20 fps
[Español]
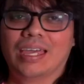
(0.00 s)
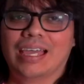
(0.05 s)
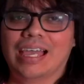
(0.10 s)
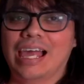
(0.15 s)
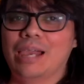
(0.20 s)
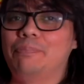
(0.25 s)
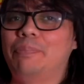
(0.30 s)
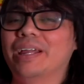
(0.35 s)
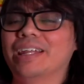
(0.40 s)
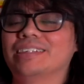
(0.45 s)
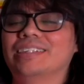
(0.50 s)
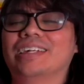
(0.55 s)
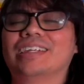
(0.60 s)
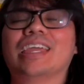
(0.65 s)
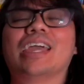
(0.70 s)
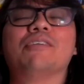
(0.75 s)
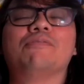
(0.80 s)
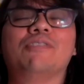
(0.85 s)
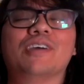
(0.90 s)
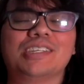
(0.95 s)
Al parecer
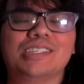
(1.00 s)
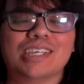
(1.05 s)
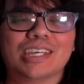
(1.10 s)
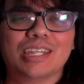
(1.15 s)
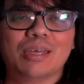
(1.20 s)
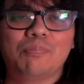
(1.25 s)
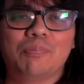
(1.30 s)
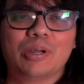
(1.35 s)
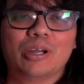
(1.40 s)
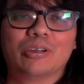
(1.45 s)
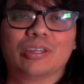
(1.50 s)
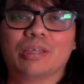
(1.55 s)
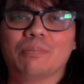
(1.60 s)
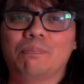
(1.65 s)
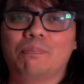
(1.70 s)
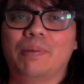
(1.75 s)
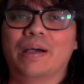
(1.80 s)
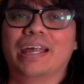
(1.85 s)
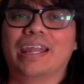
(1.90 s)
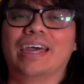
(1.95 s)
ya hay fecha de preorden
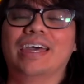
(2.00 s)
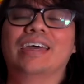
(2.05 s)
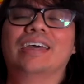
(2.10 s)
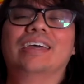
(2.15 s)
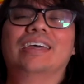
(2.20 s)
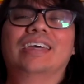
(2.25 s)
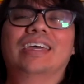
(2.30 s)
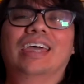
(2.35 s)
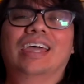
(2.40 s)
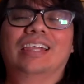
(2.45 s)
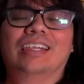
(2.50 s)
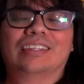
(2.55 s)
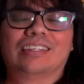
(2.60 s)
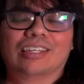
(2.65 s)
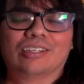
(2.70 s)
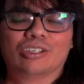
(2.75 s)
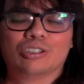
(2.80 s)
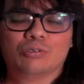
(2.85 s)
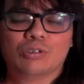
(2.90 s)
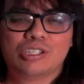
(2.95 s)
para el
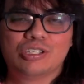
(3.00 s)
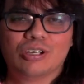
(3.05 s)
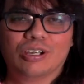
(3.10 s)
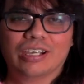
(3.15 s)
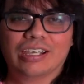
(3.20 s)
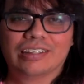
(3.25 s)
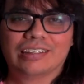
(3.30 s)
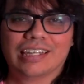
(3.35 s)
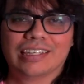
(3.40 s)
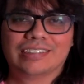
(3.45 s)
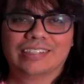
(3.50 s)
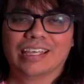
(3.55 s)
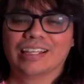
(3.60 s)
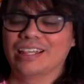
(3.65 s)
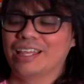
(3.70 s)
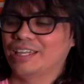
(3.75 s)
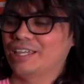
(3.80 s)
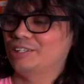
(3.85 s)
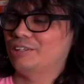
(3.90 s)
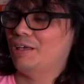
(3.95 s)
Nintendo Switch OLED de
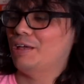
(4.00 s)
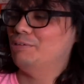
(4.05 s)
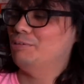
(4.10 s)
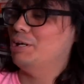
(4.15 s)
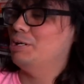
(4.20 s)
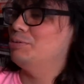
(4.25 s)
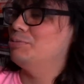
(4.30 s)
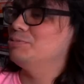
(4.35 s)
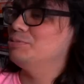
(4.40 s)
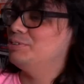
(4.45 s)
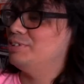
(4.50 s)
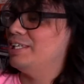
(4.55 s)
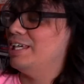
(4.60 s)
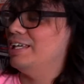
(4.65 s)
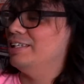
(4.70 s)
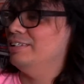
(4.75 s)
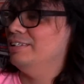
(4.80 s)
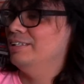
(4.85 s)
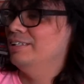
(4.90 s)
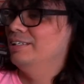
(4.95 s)
Zelda que tal no
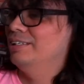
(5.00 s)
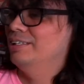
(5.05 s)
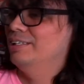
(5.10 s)
anuncian,